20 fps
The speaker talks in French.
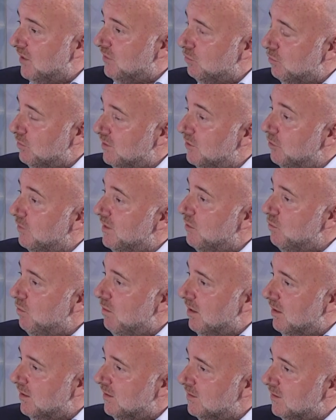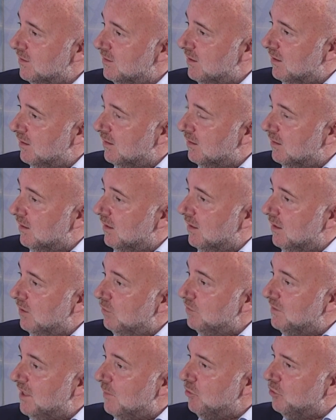c'est dans la loi, c'est ça hein. Oui.
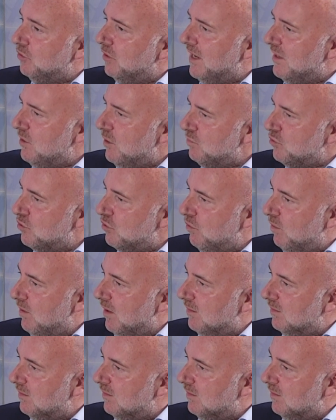Notamment dans la LOM, je crois.